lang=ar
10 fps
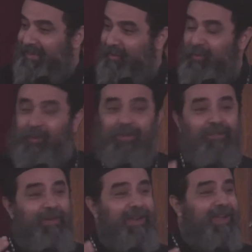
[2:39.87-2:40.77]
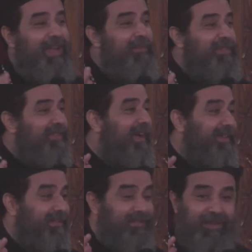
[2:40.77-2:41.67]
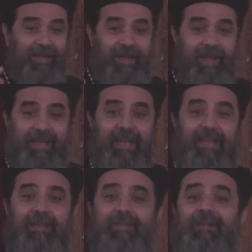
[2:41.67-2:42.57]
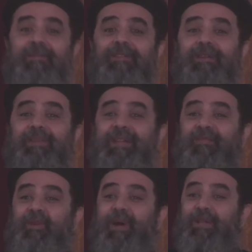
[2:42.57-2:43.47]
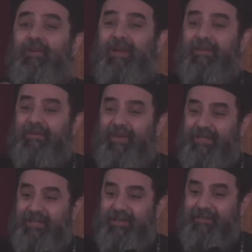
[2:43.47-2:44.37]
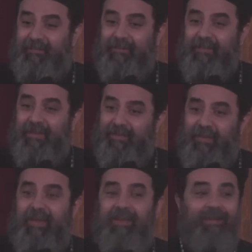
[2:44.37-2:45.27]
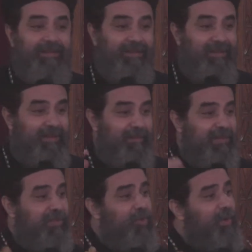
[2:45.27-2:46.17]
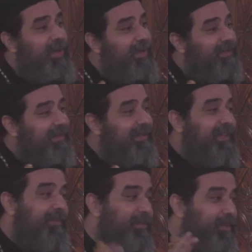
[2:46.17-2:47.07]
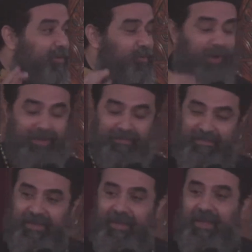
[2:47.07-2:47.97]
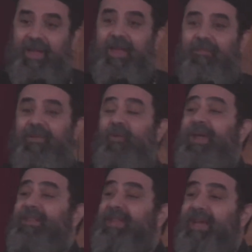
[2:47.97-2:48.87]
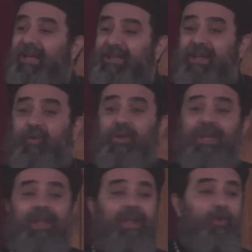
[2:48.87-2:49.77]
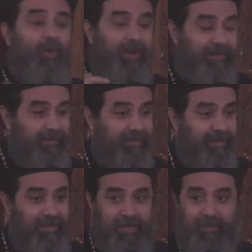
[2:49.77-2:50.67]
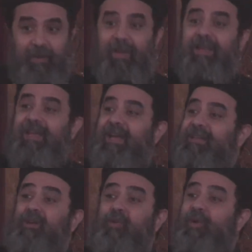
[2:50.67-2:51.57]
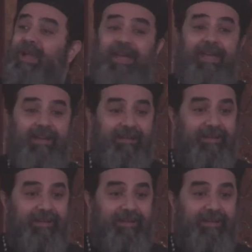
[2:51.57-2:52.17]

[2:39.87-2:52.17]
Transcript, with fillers: ونقعد نتفرج عليها بالساعات يعني بنعمه ربنا في وقت ولا مفيش في بس هو ترتيب الموضوع فاولادنا يحتاجوا الى الحوار يبقى اولا يحتاجوا الى ايه